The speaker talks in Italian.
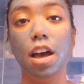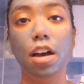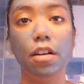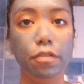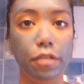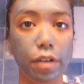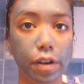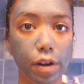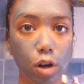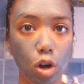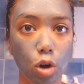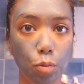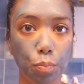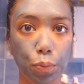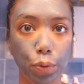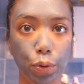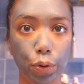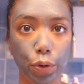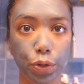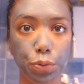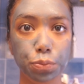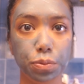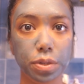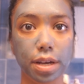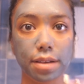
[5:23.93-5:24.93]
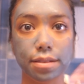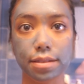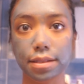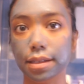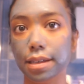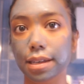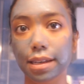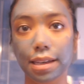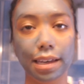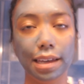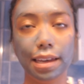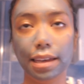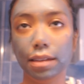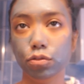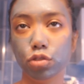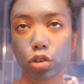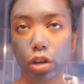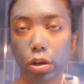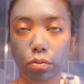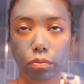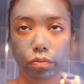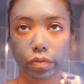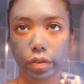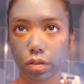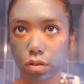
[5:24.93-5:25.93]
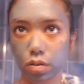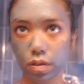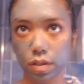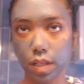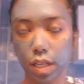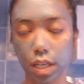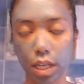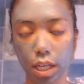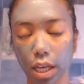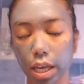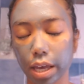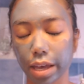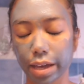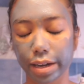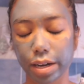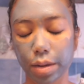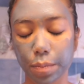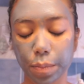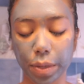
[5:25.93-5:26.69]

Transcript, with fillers: farò poi una skin, cioè un video skincare a